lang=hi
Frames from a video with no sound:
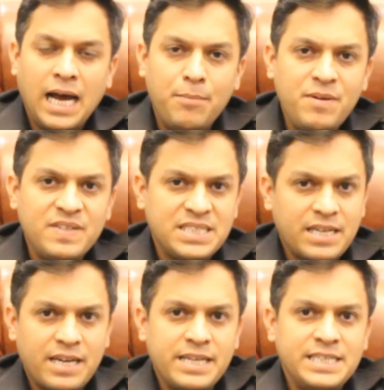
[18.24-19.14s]
हमें वैसे
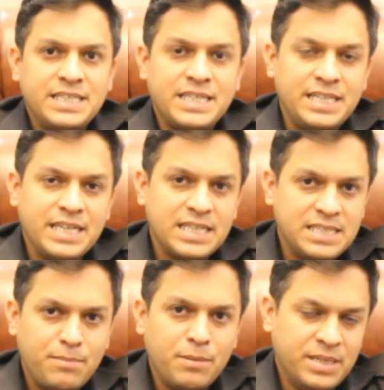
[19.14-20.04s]
करना ये चाहिए कि
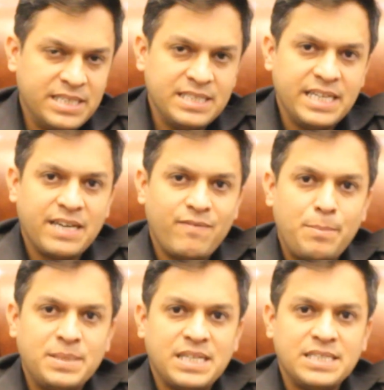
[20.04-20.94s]
जब हम रिटर्न दे के
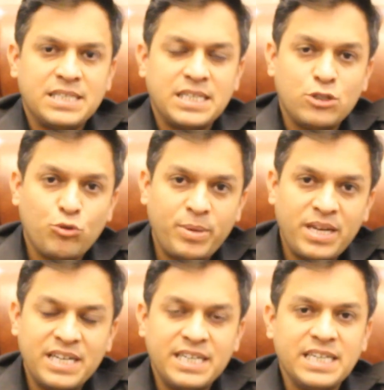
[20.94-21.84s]
वापस आ जाते हैं तो फिर
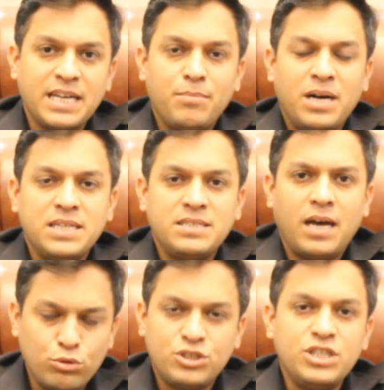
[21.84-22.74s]
रिटर्न के बाद
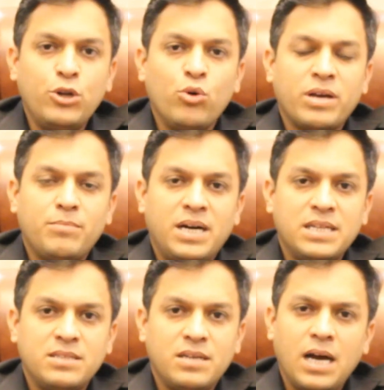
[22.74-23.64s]
कुछ दिनों के
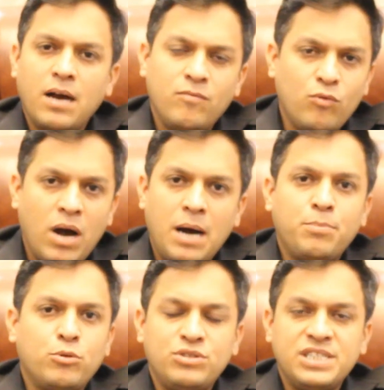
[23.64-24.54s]
बाद वो
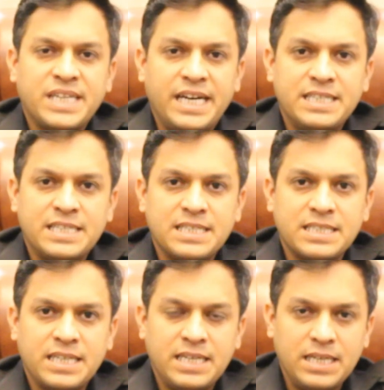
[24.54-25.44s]
आप खुद डिसाइड कर
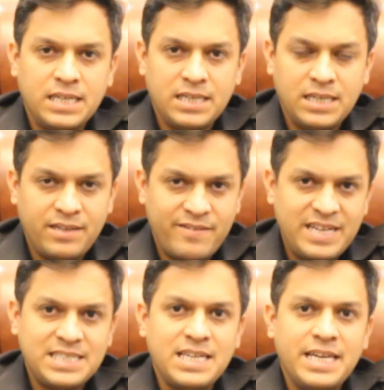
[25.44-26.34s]
सकते हैं
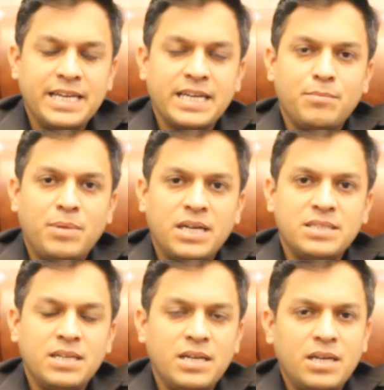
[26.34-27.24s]
रेस्ट लेने के बाद
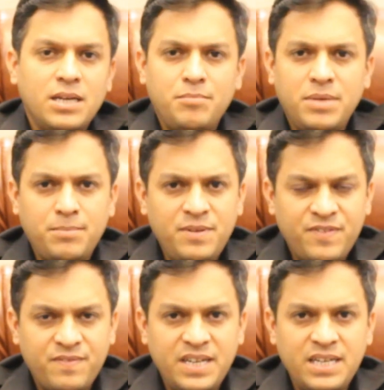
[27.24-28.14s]
मे बी
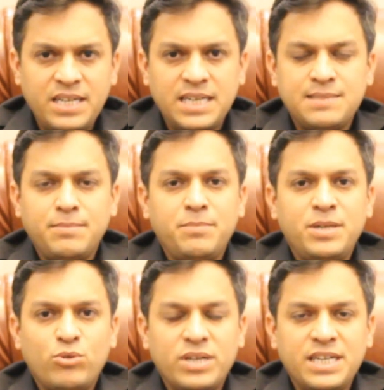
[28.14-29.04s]
फिफ्टीन डेज़ मे
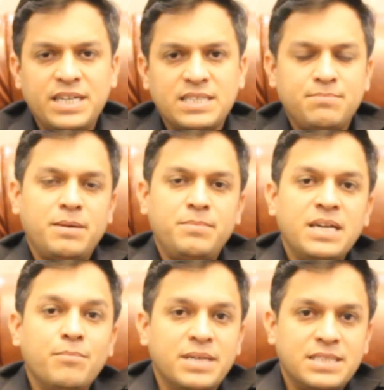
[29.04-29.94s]
बी ट्वेंटी डेज़ मे
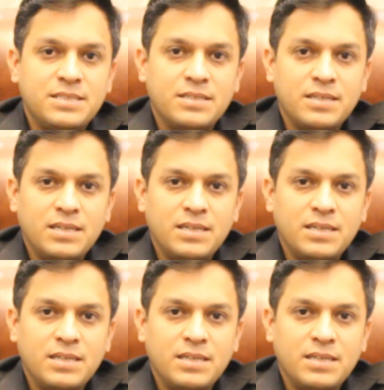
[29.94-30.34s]
बी ए मंथ